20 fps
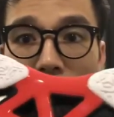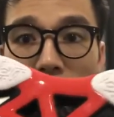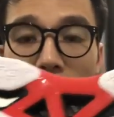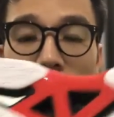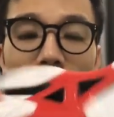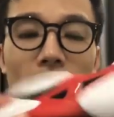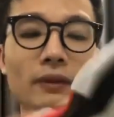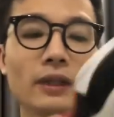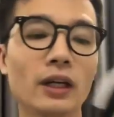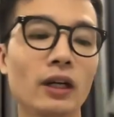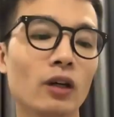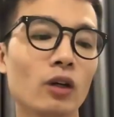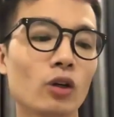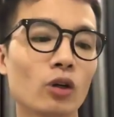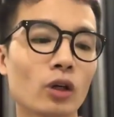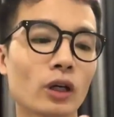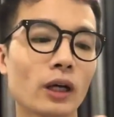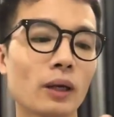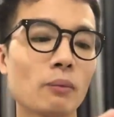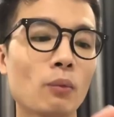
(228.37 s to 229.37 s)
tiếp
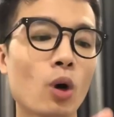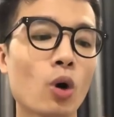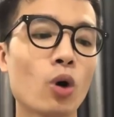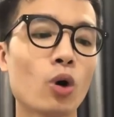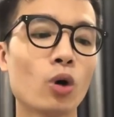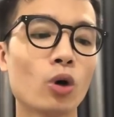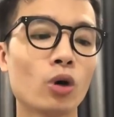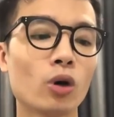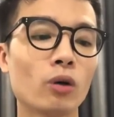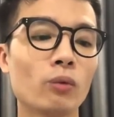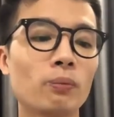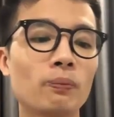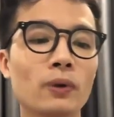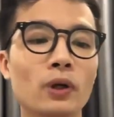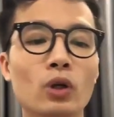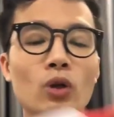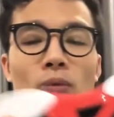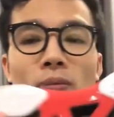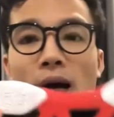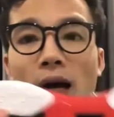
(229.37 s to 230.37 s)
theo cái bộ
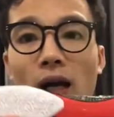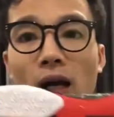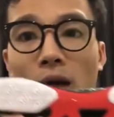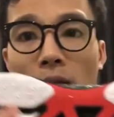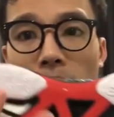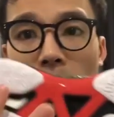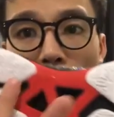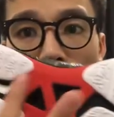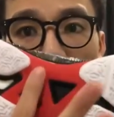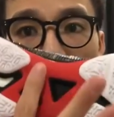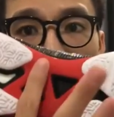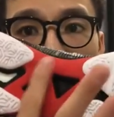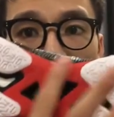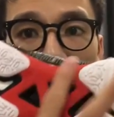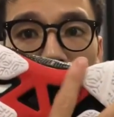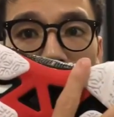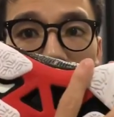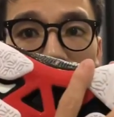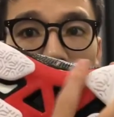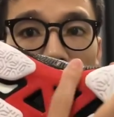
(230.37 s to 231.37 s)
Probalock bộ
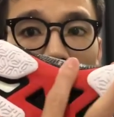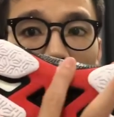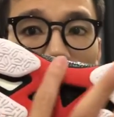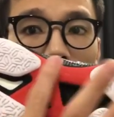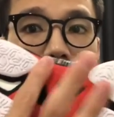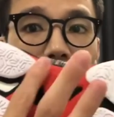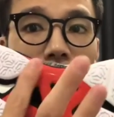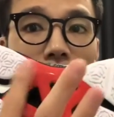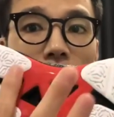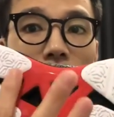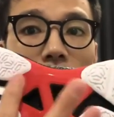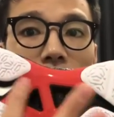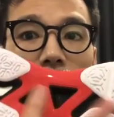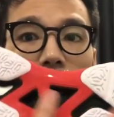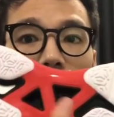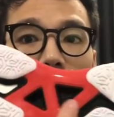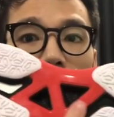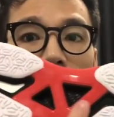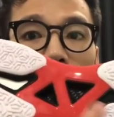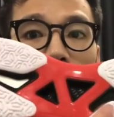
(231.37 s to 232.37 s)
ờ,
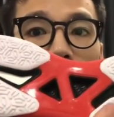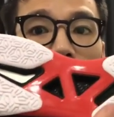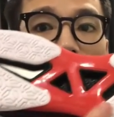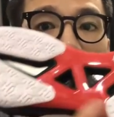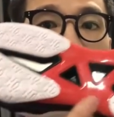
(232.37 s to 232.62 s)
công